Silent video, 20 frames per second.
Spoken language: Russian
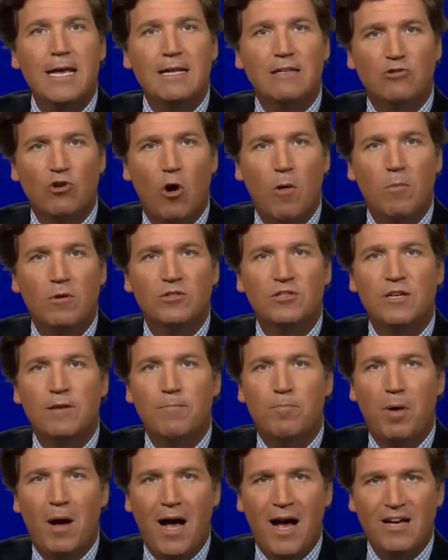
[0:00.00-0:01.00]
Почти
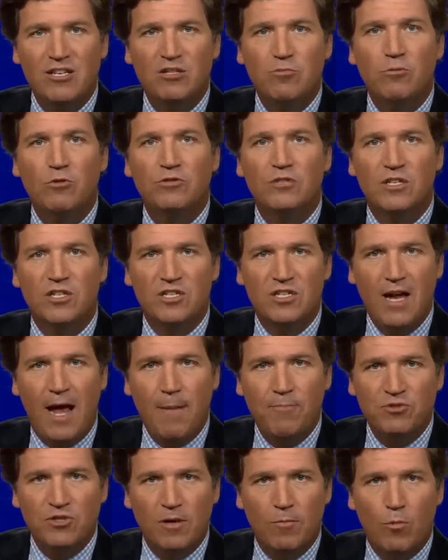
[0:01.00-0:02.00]
невозможно остановить
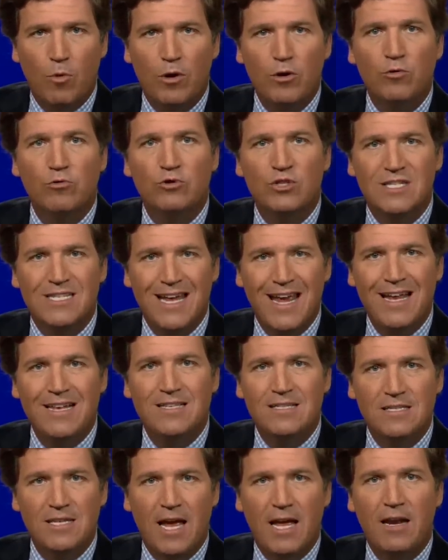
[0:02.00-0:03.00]
того, кто твердо
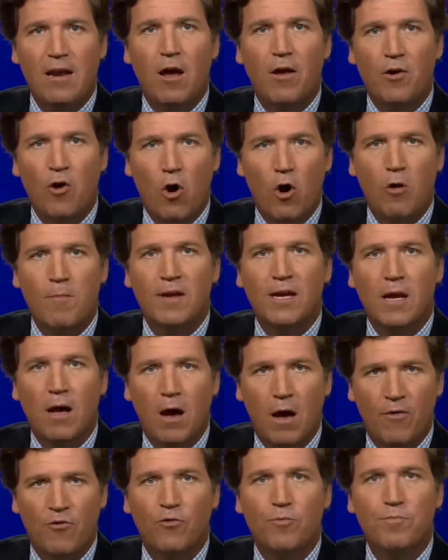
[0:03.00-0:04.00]
настроен на причинение
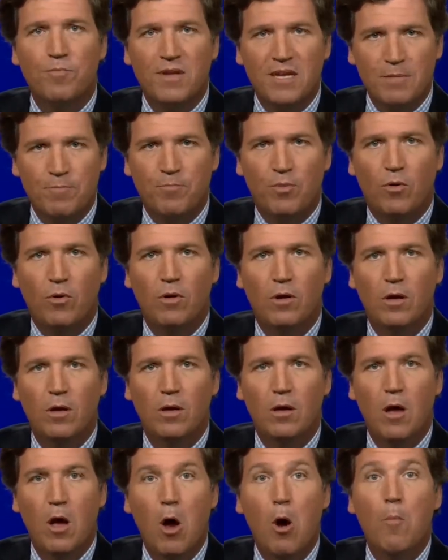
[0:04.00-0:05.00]
вреда другим
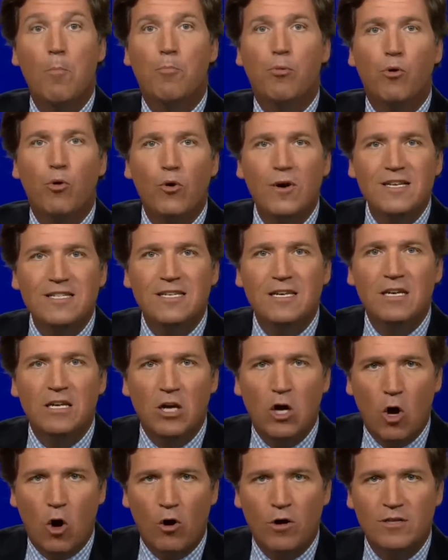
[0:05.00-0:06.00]
людям.
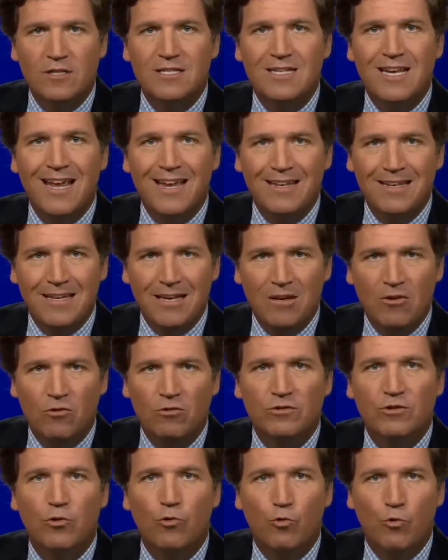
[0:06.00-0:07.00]
Охранников в тюрьме
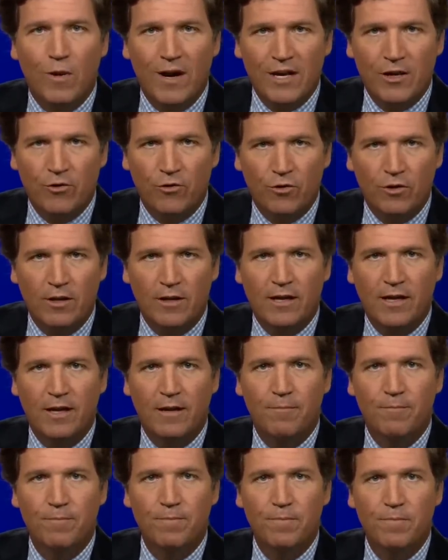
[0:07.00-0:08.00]
регулярно убивают.
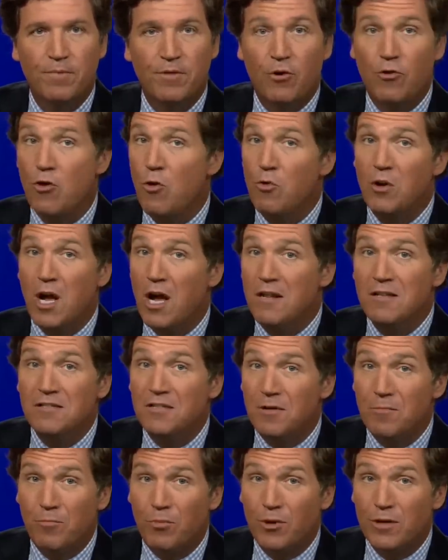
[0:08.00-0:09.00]
В тюрьме
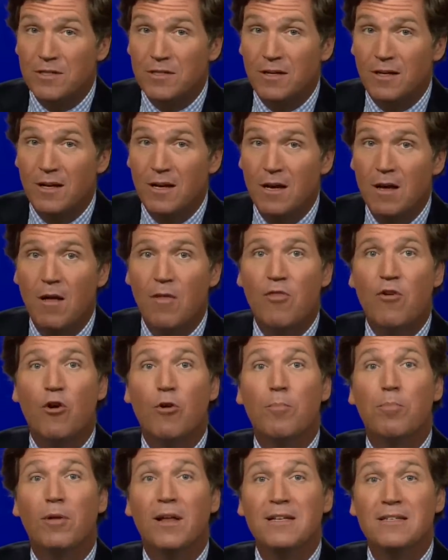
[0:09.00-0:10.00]
нет оружия,
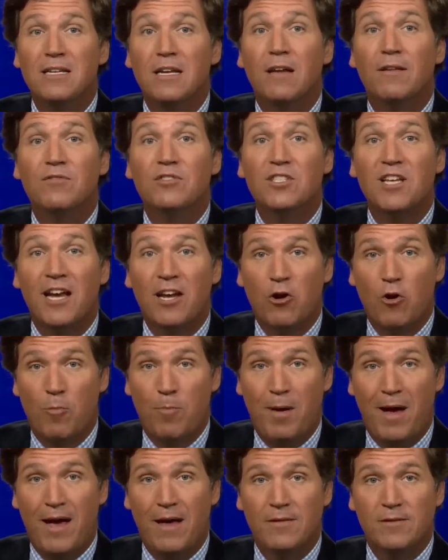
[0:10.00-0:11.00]
но достаточно
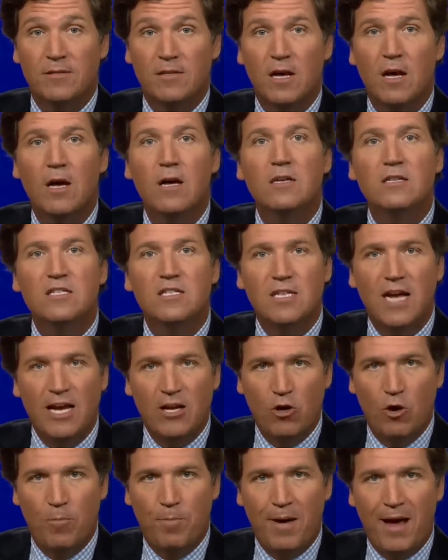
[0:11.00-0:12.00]
психопатов.
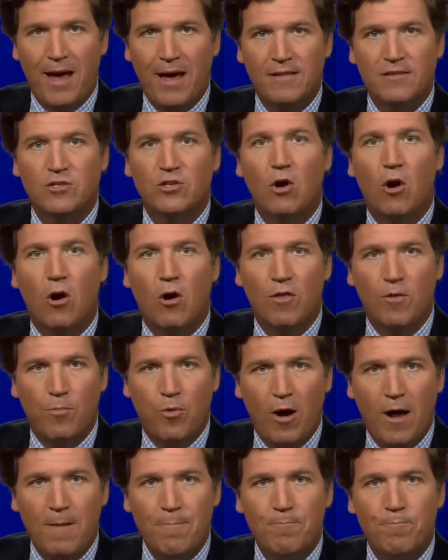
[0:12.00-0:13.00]
Психопаты — это
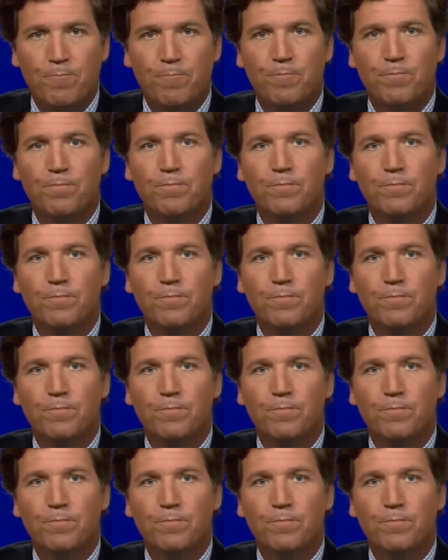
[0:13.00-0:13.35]
проблема.